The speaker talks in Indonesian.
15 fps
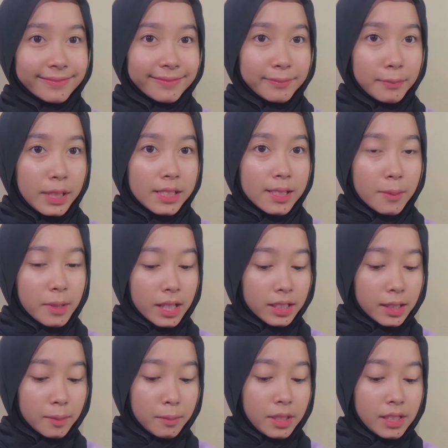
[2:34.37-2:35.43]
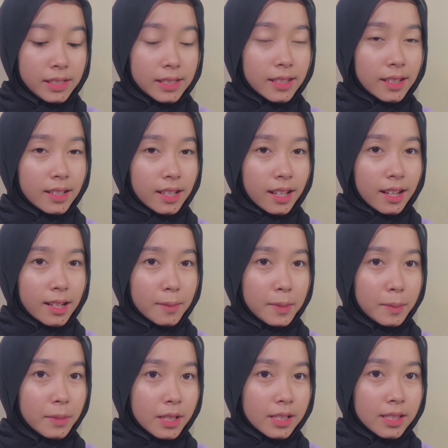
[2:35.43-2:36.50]
berasa banget lebih seger
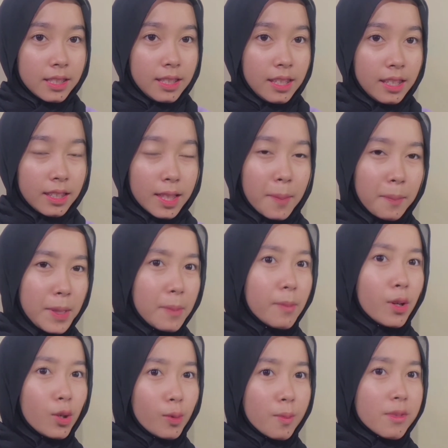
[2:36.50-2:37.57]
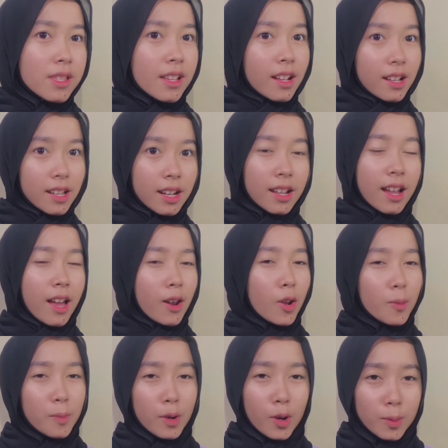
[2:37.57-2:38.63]
lebih bersih tapi belum seger
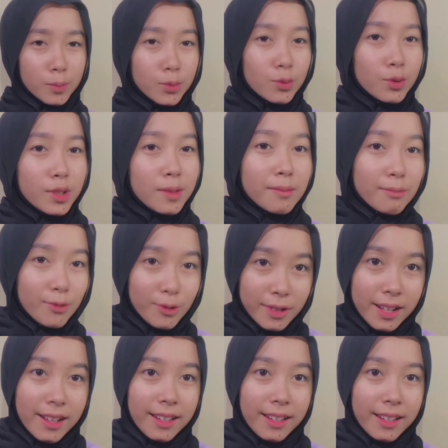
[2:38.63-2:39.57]
kalau belum cuci muka